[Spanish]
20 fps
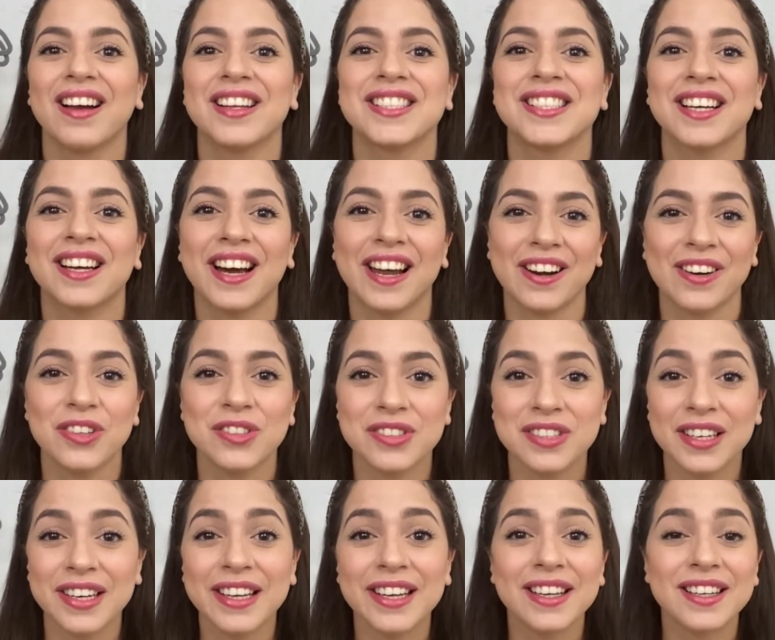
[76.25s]
a checar
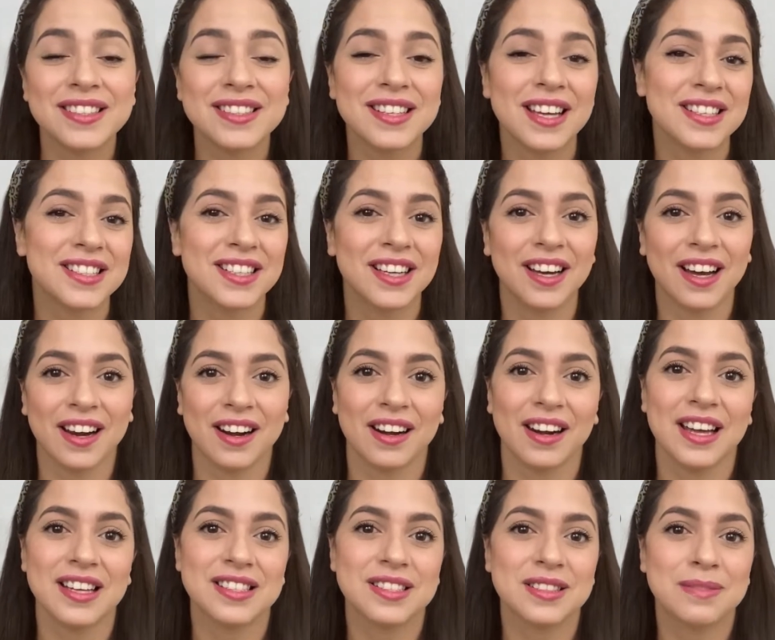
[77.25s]
los links, a checar
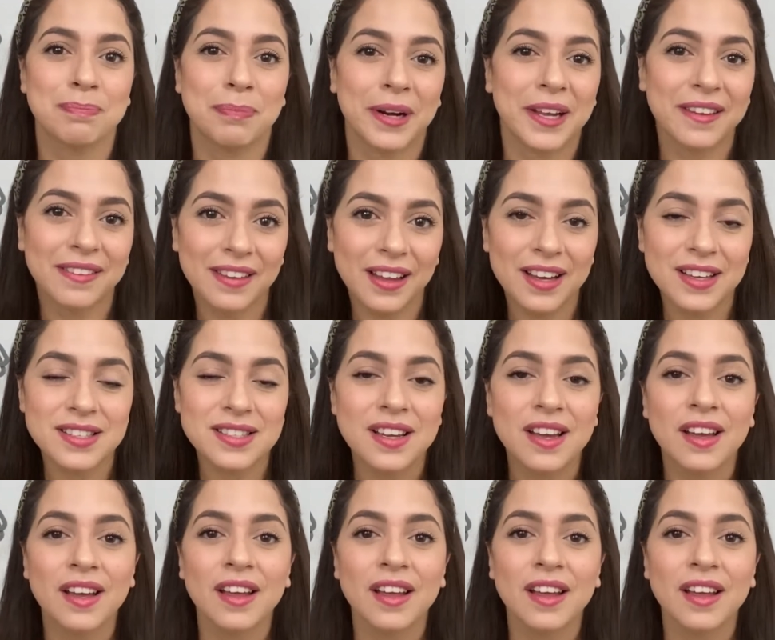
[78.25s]
las prendas